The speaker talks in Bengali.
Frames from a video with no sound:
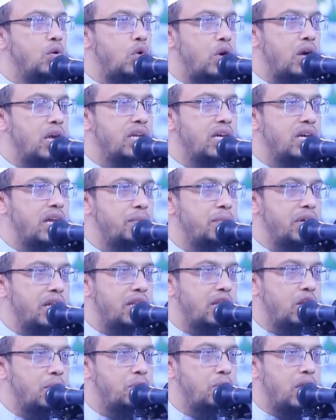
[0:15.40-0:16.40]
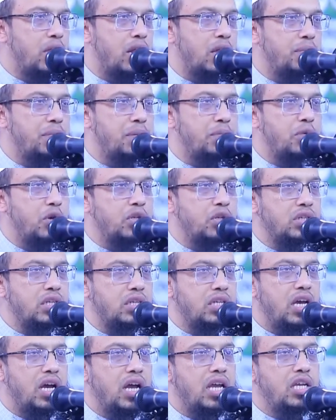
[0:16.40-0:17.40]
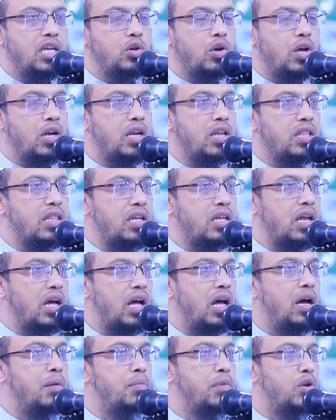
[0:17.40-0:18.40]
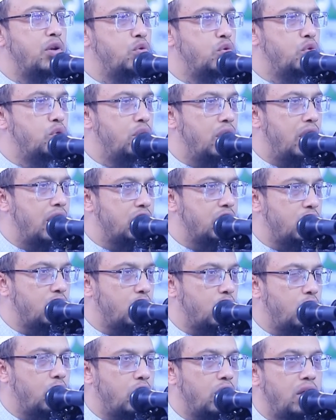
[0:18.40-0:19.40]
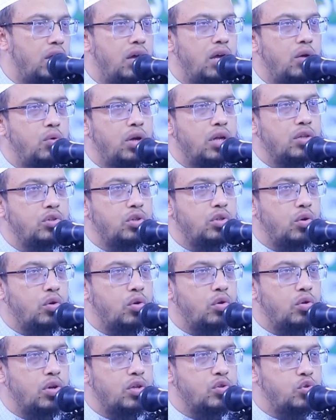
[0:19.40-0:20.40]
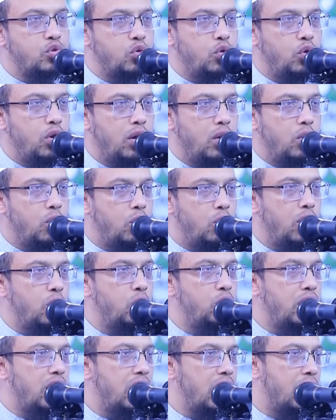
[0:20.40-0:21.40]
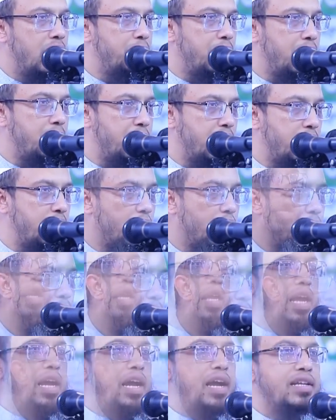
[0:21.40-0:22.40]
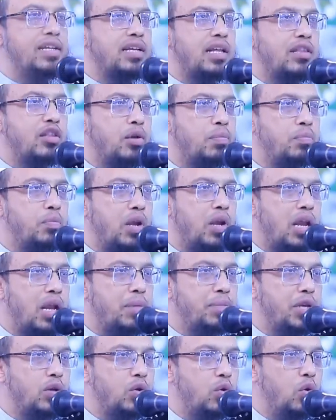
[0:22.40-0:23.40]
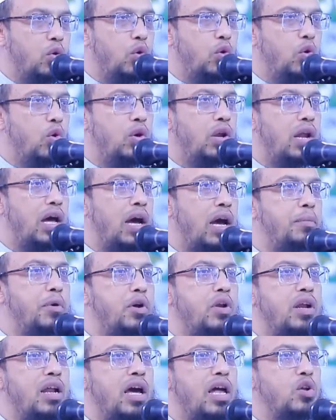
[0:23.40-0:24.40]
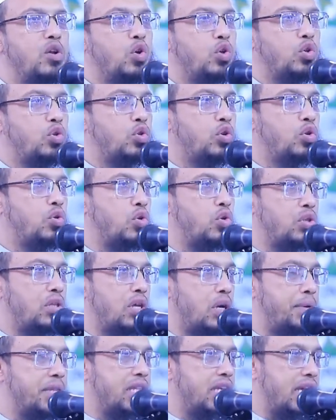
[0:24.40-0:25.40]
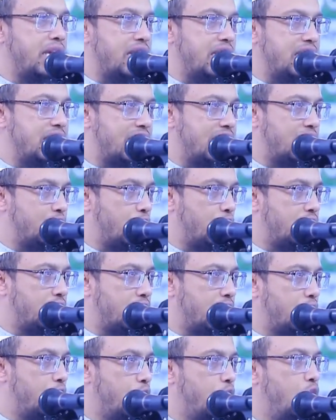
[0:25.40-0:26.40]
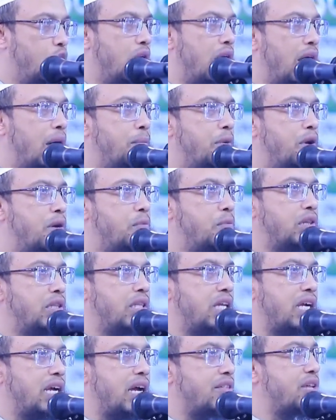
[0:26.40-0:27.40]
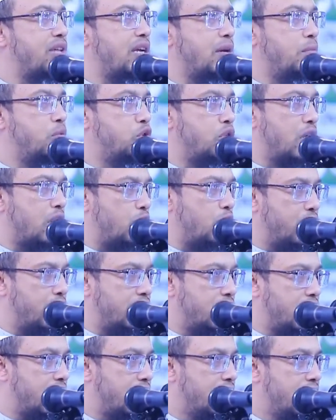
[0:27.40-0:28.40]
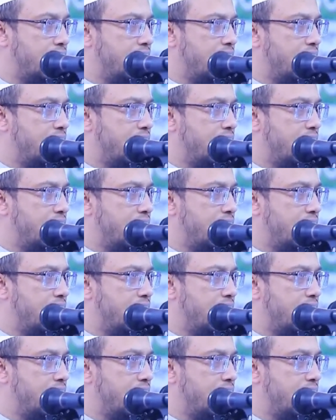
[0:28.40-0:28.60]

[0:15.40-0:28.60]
কোরআন কালিমি আল্লাহ রব্বুল আলমিন বলেছেন ইয়া ইহল্লাদিন আমানু আতিউল্লাহ আতিউর রসুল ওয়া উলিল আমরি মিনকুম এই আয়াত আল্লাহ রব্বুল আলামিন উলুল আমরের আনুগত্য করতে আমাদেরকে নির্দেশ করেছেন উলুল আমর বলতে কাদেরকে বোঝানো হয়েছে